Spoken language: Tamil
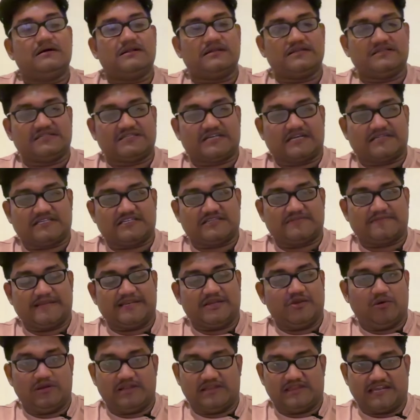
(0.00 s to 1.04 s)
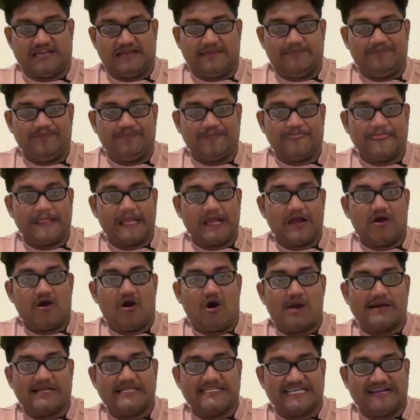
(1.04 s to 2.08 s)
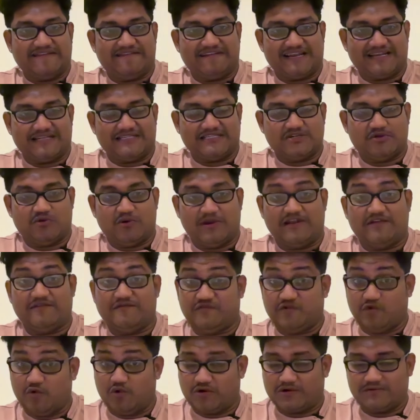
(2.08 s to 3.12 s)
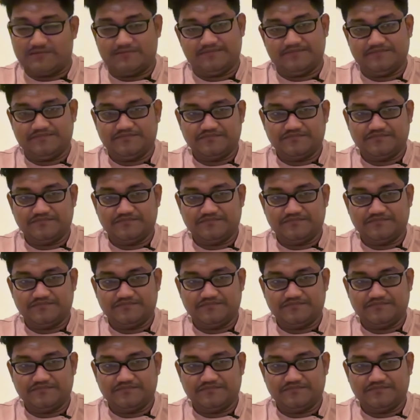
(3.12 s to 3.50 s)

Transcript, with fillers: risk assessment, unit 3, audit evidence, unit 4,